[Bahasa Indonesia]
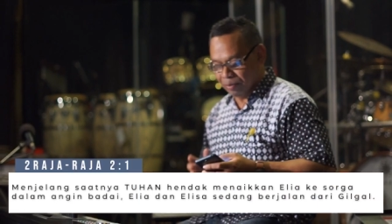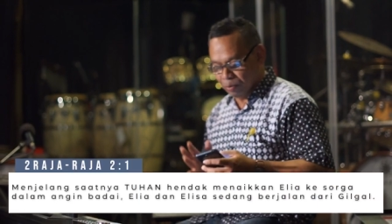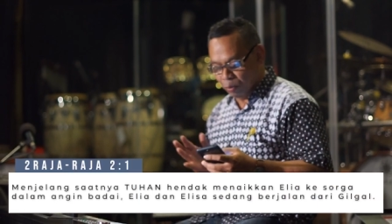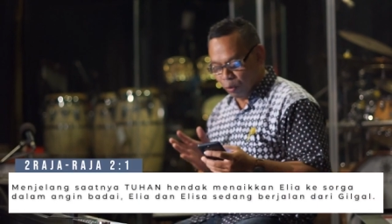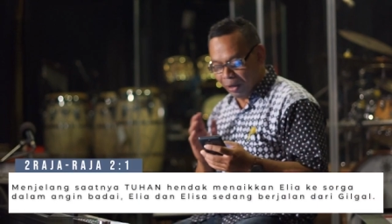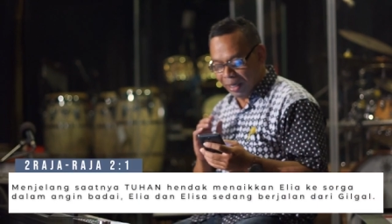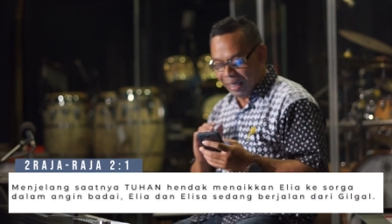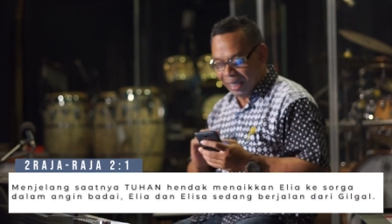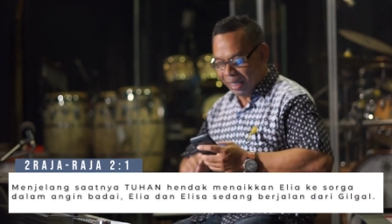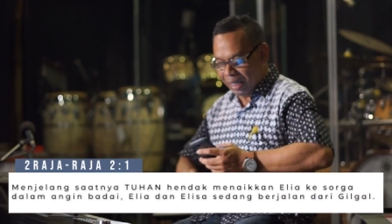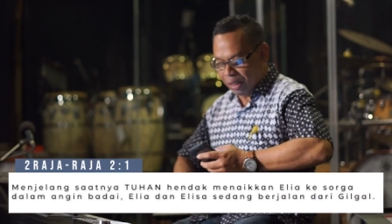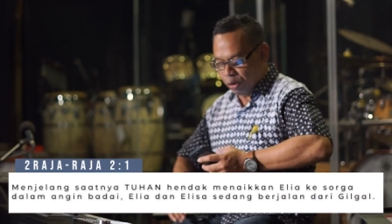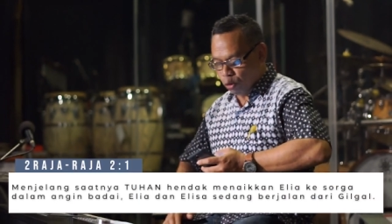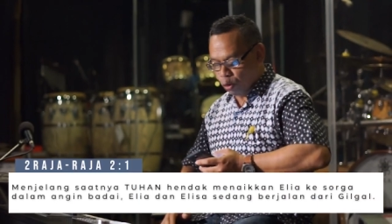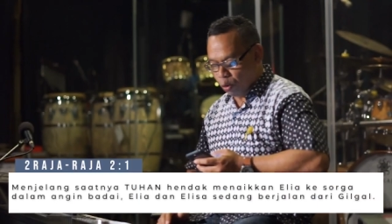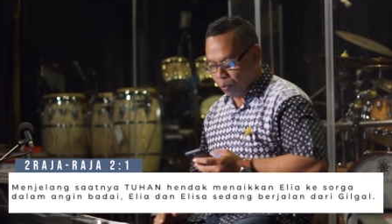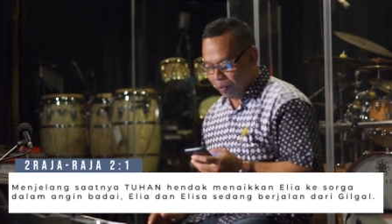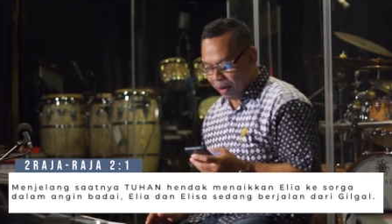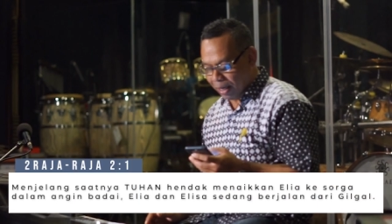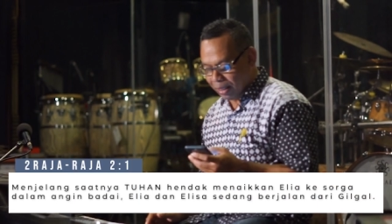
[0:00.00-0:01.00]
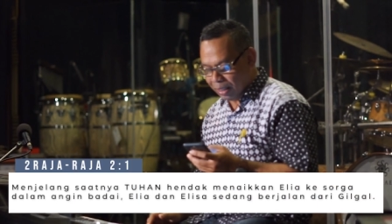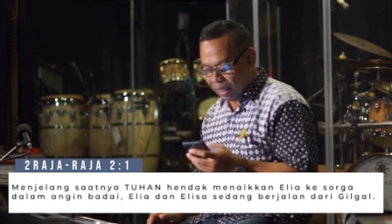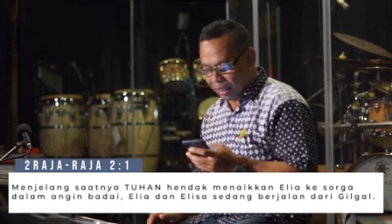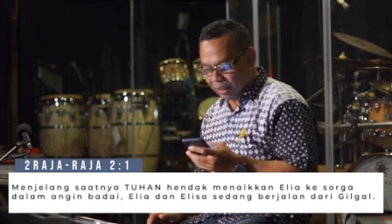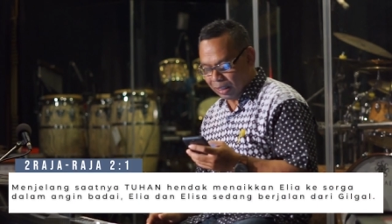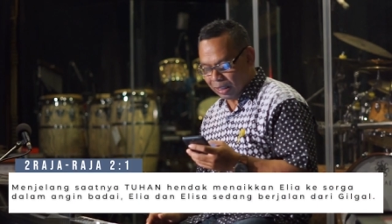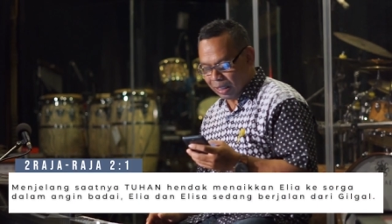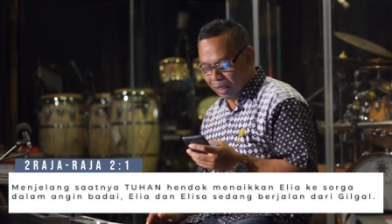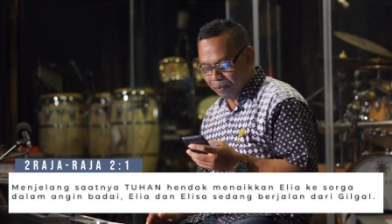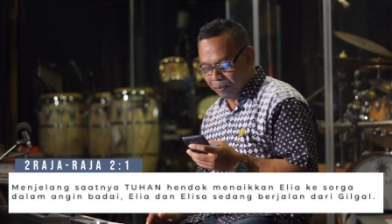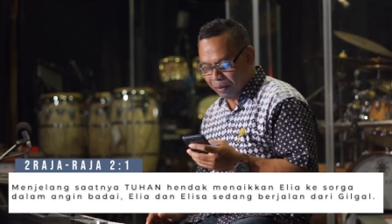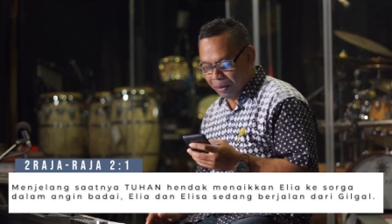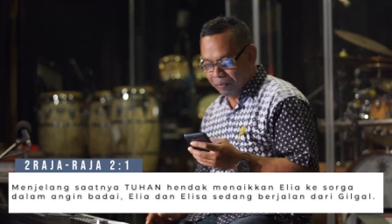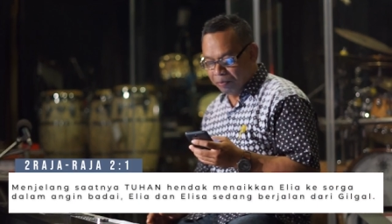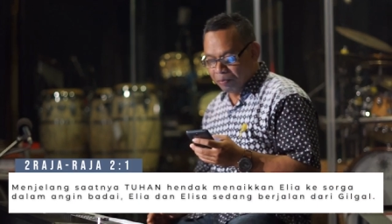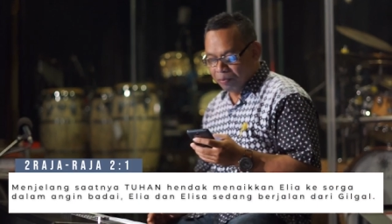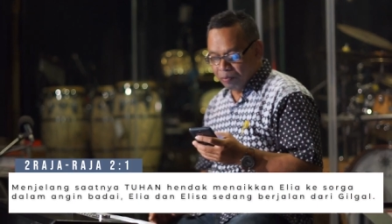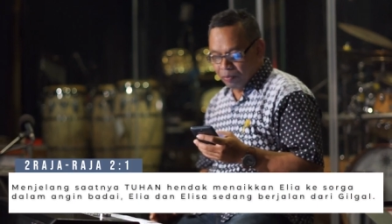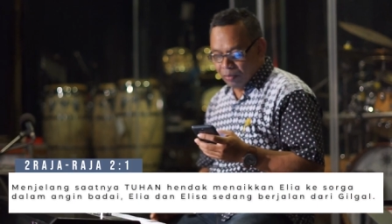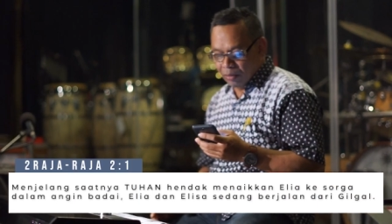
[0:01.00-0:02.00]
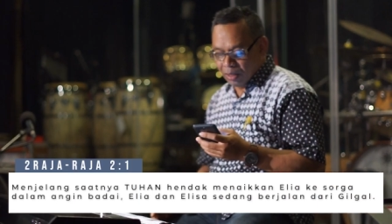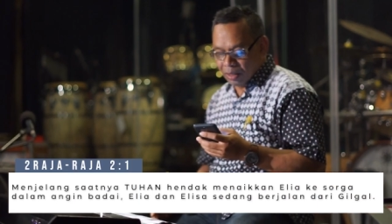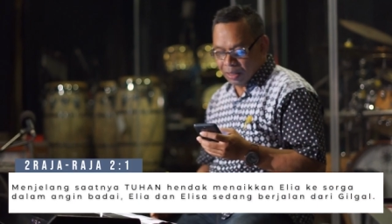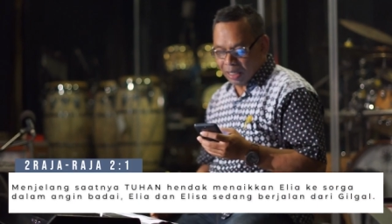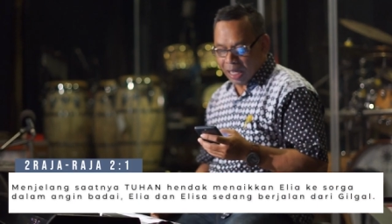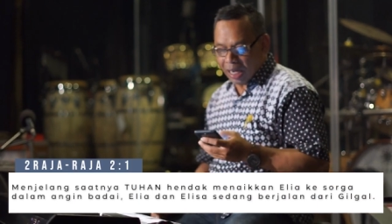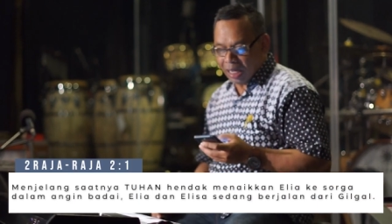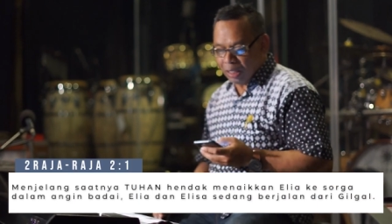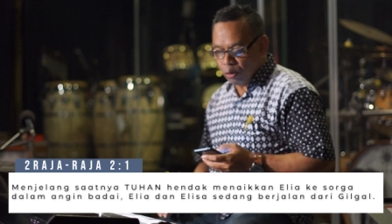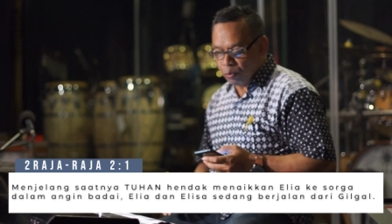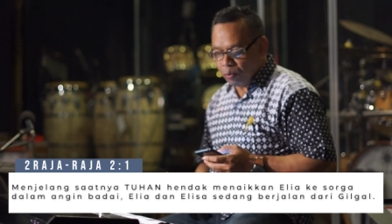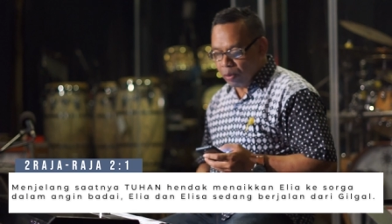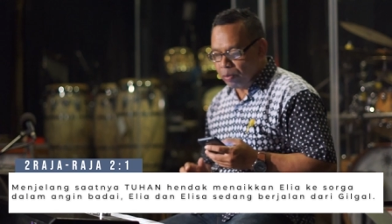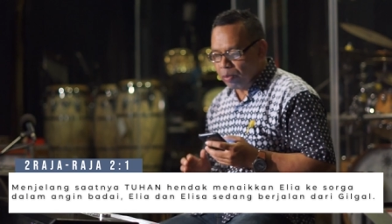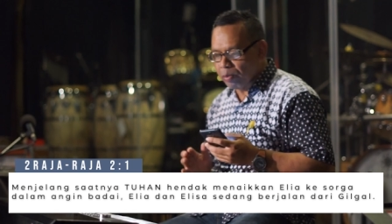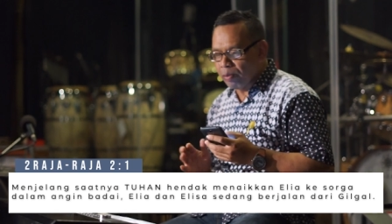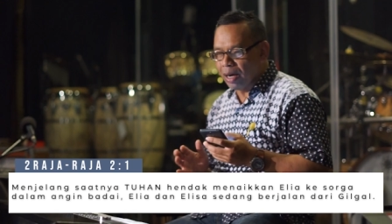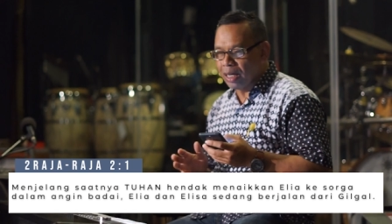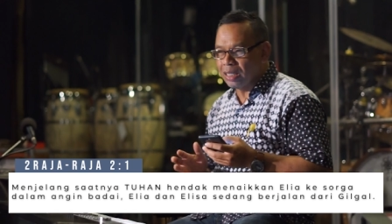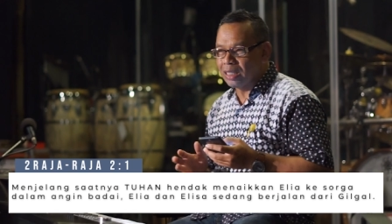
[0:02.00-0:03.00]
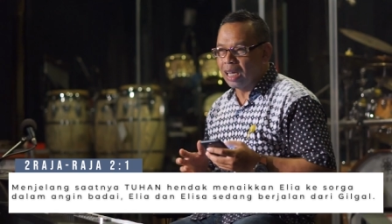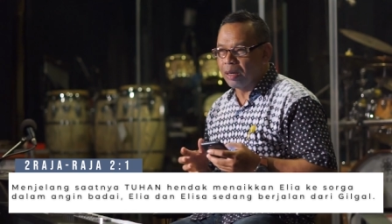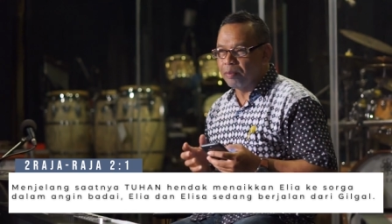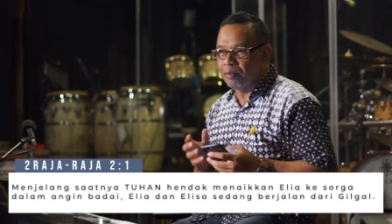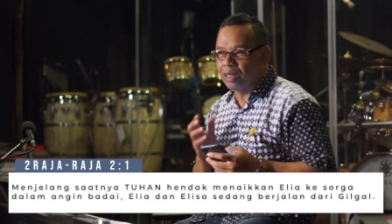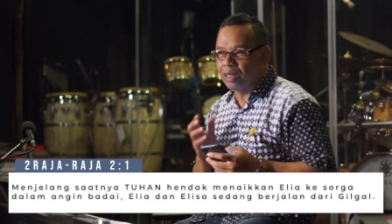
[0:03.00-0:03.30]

Mungkin ini cukup panjang tetapi saya akan coba membahas dan